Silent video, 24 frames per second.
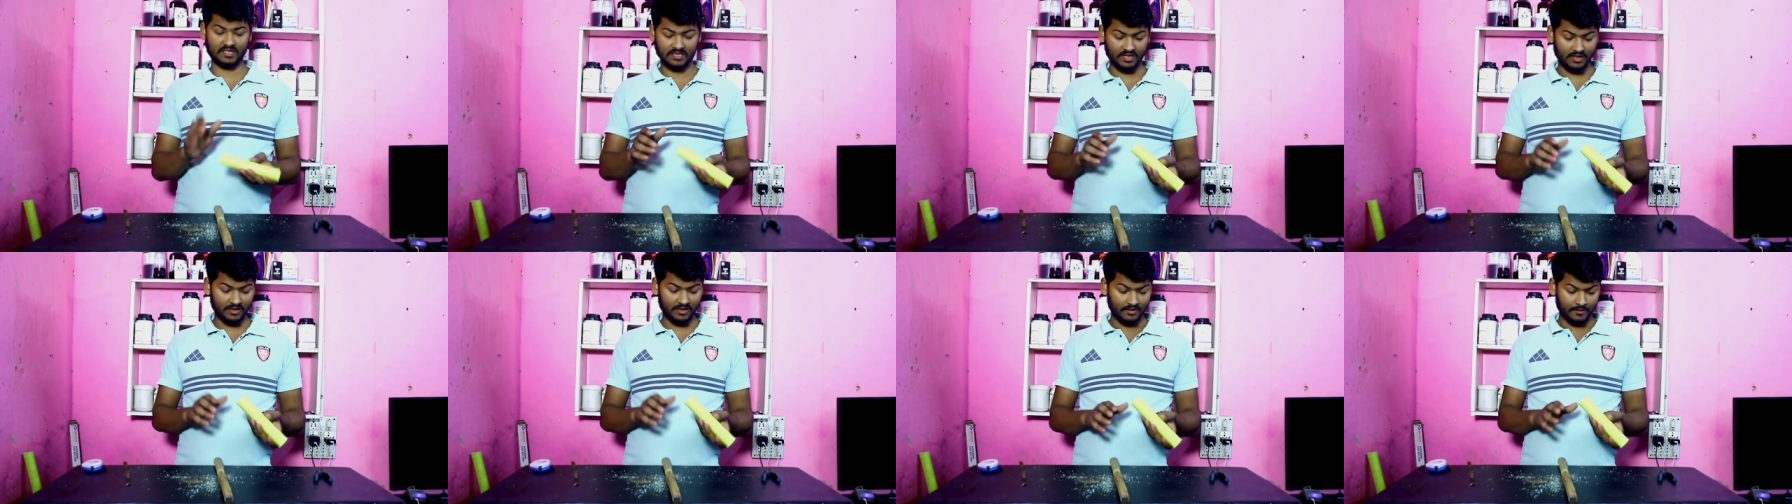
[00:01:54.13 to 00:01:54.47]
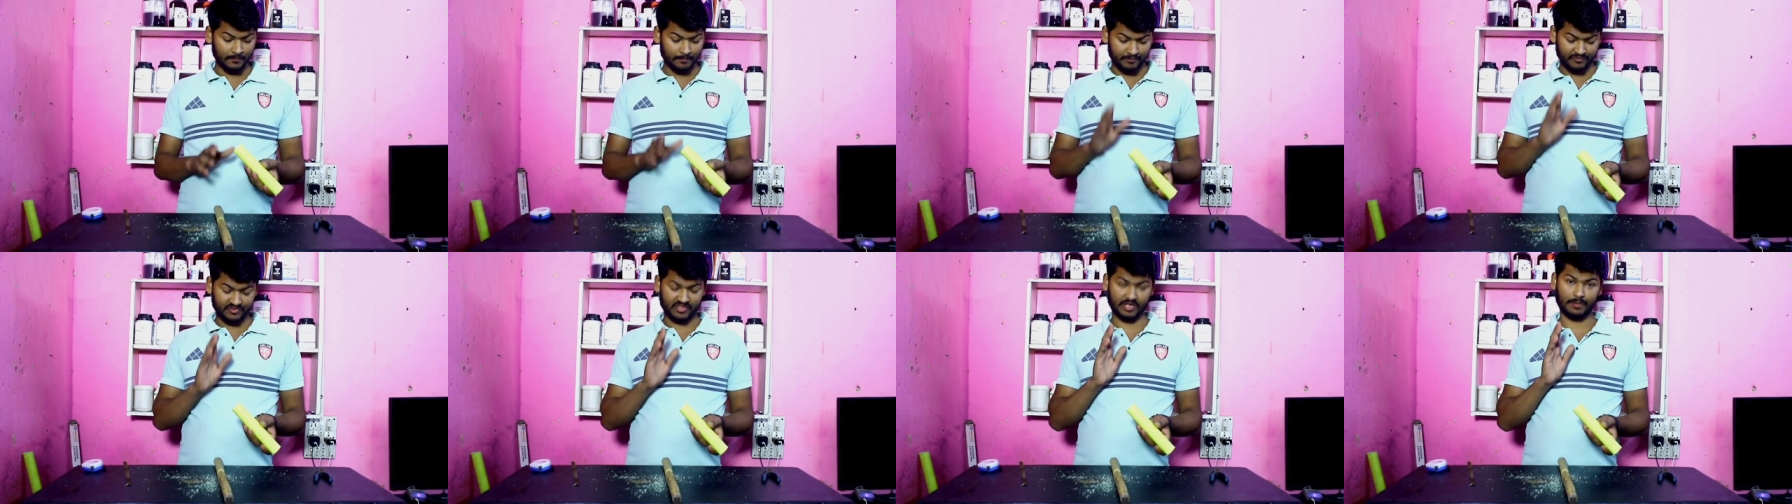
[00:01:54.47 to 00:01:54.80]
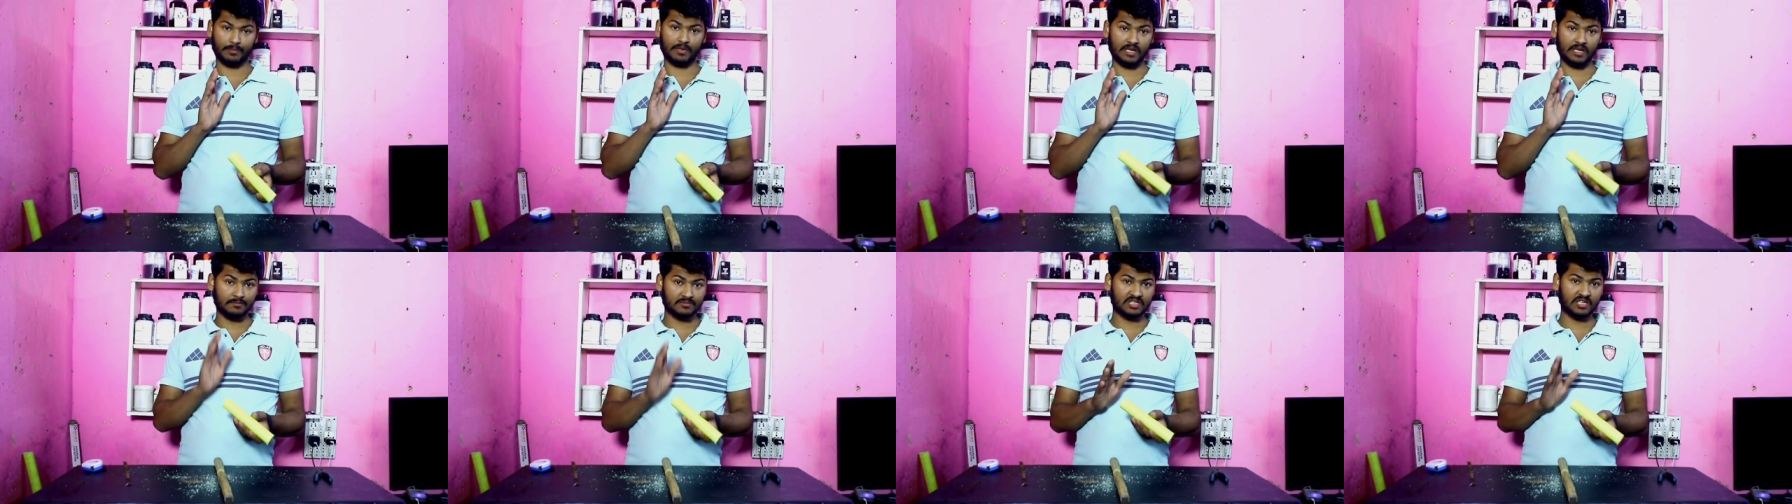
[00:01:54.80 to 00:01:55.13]
ताकि ये
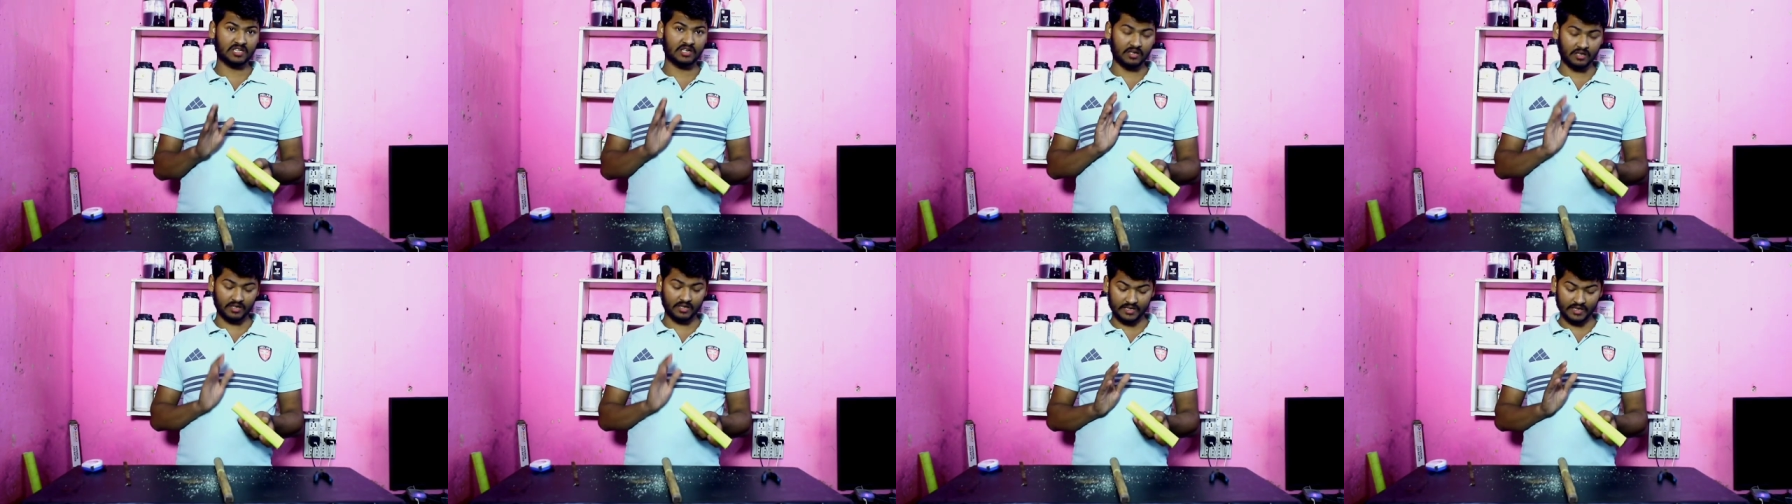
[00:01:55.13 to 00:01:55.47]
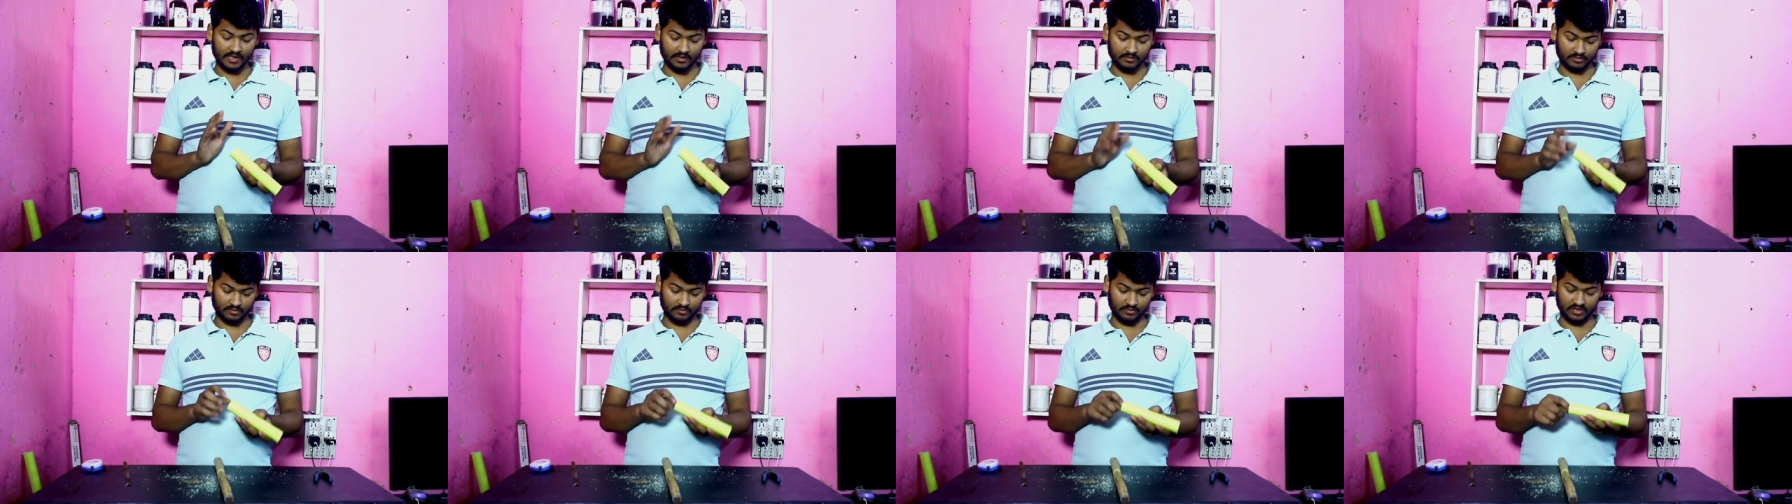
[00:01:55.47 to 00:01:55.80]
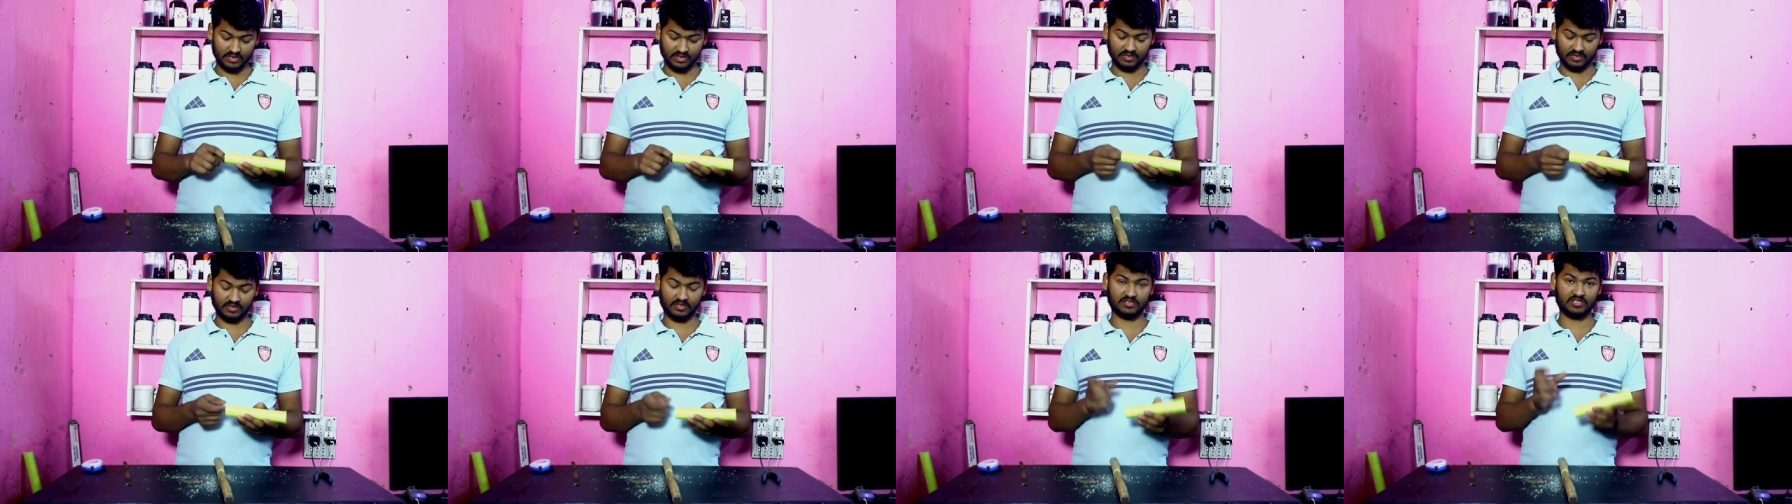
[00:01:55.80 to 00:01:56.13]
जब इंसिल लगेगा तो
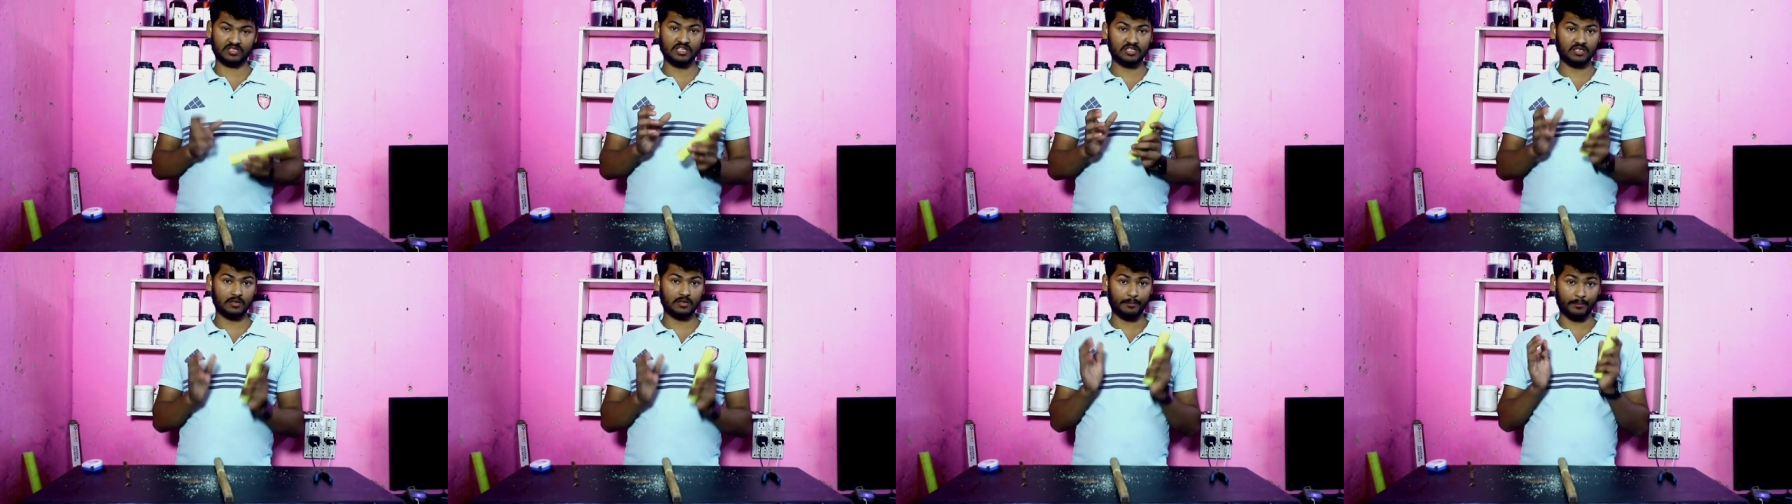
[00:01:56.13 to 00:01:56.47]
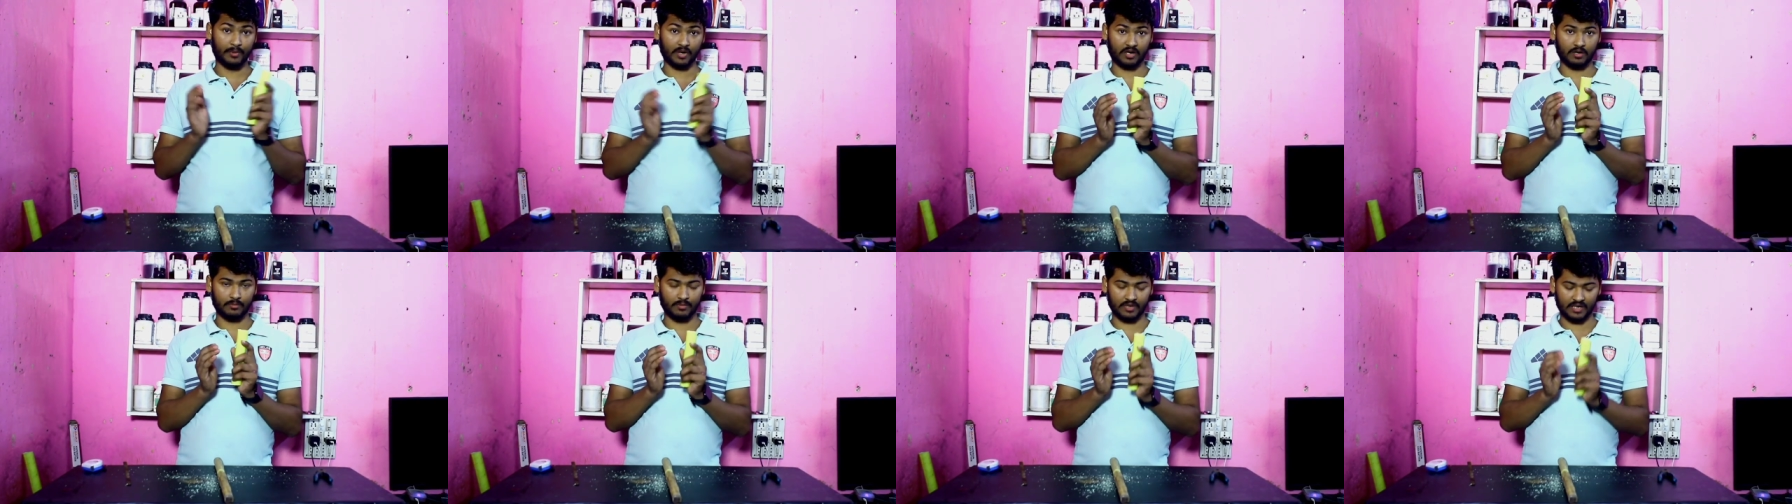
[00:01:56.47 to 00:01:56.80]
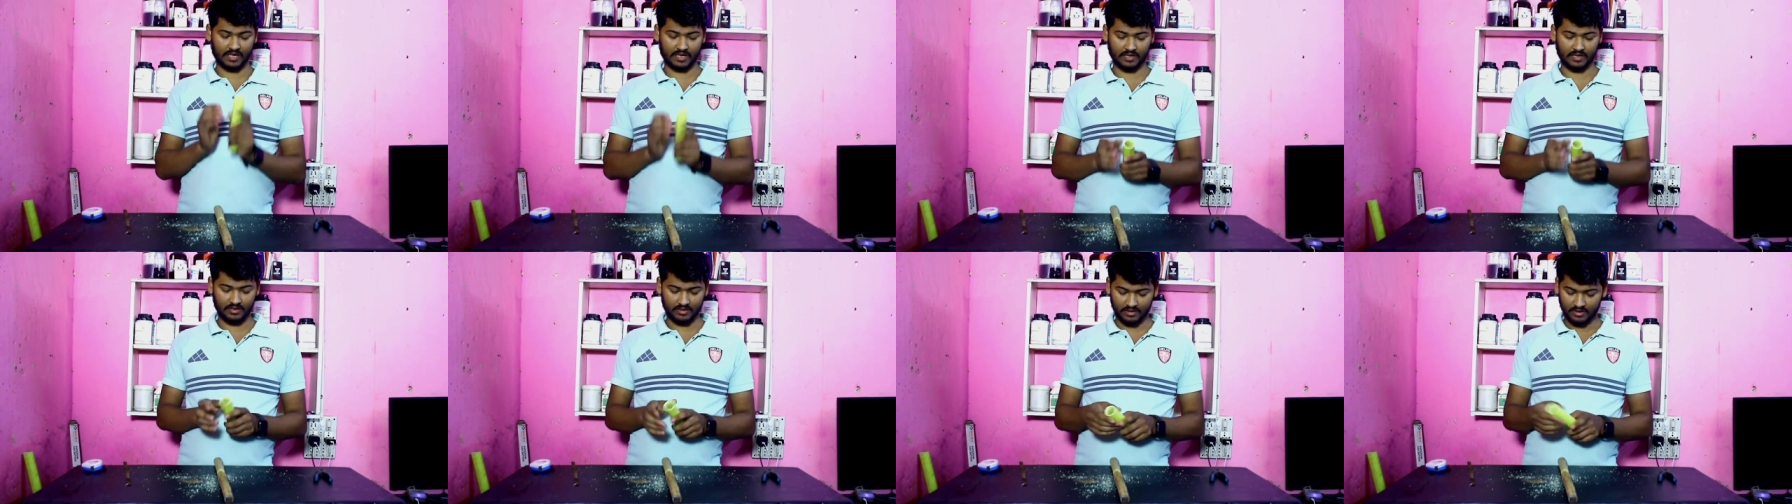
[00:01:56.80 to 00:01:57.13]
ये अच्छी से पकड़
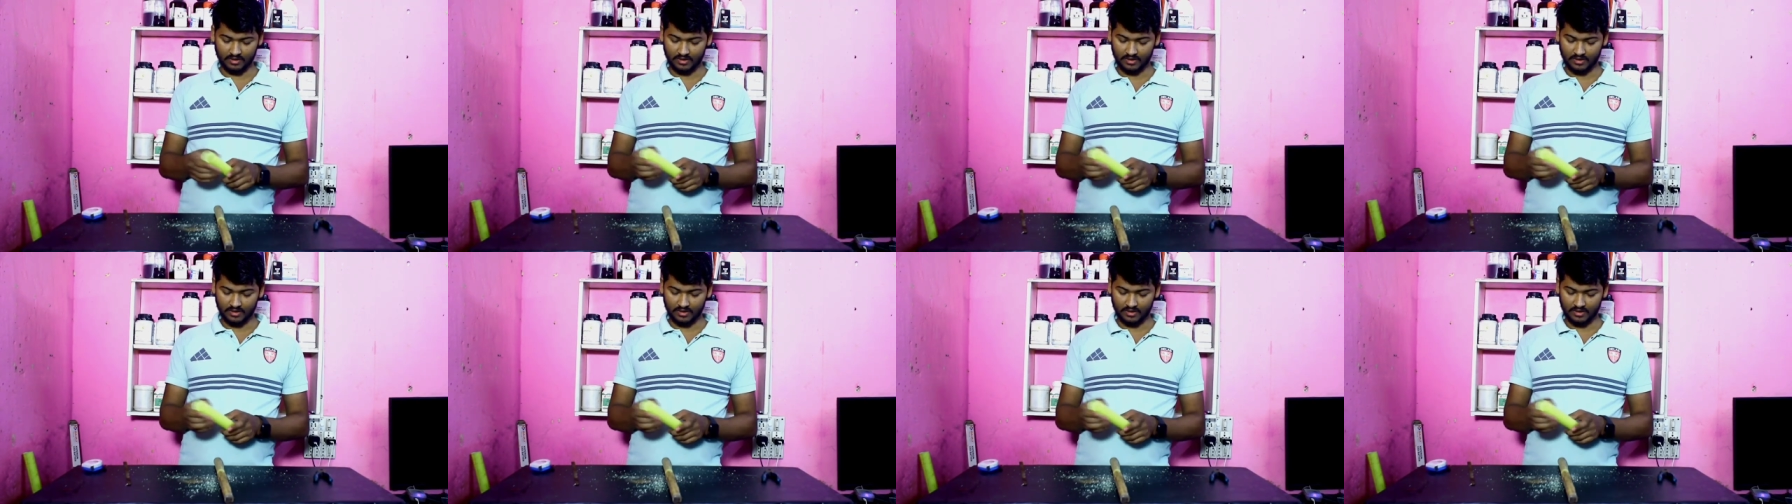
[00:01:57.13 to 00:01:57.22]
बना